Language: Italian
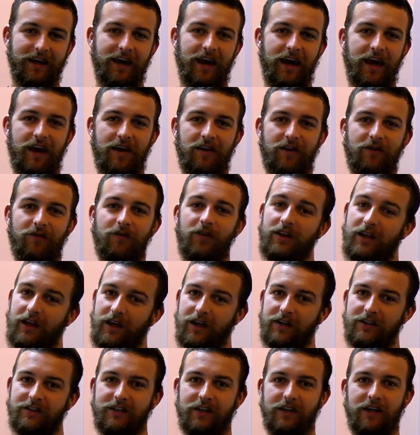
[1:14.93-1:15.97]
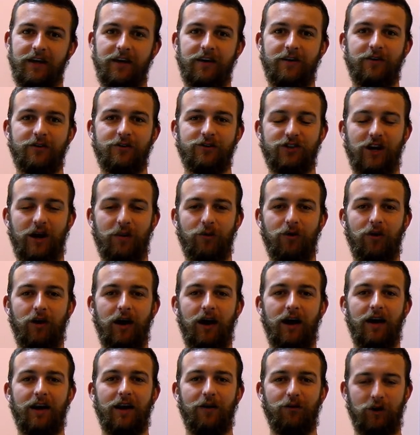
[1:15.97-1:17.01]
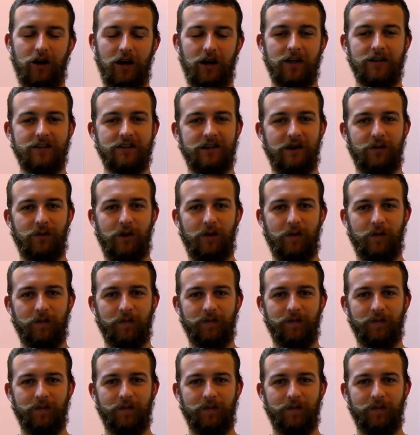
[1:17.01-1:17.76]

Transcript: e vedere se riusciamo a lavorare assieme.